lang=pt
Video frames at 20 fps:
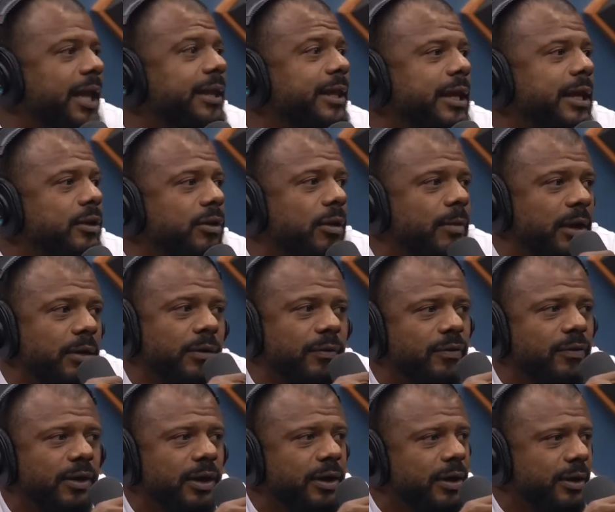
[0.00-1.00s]
ele tentou, mas não
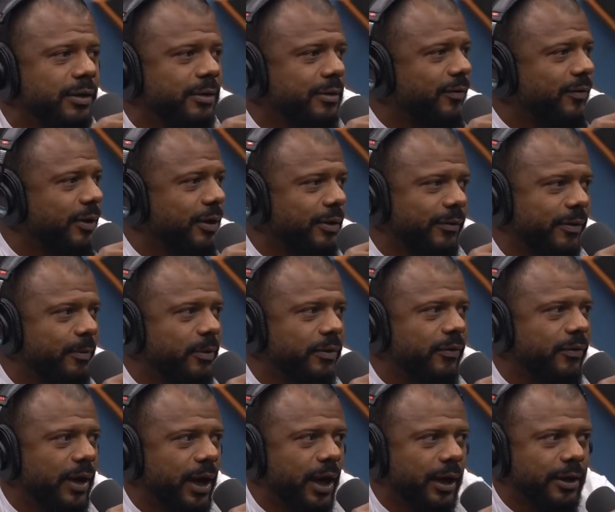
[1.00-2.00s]
foi, não. não foi, muito
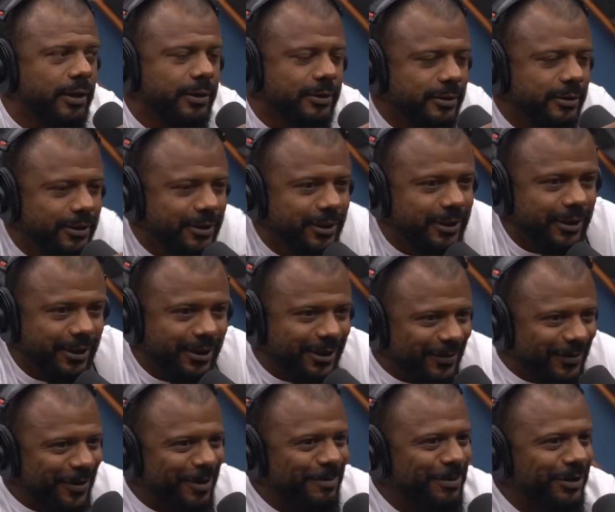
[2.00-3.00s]
fraco,
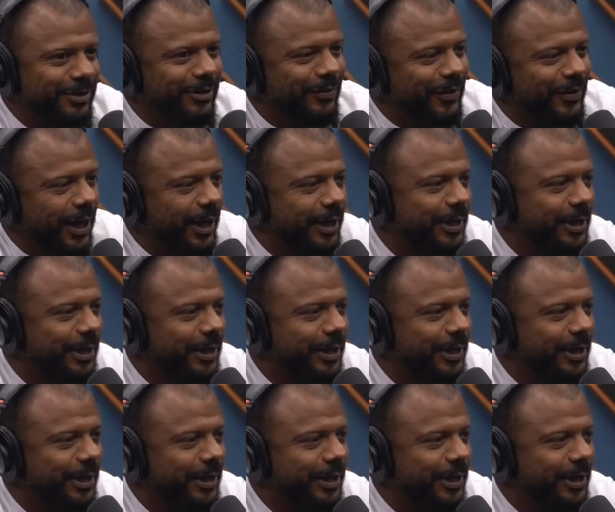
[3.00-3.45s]
ele foi muito ele fraco.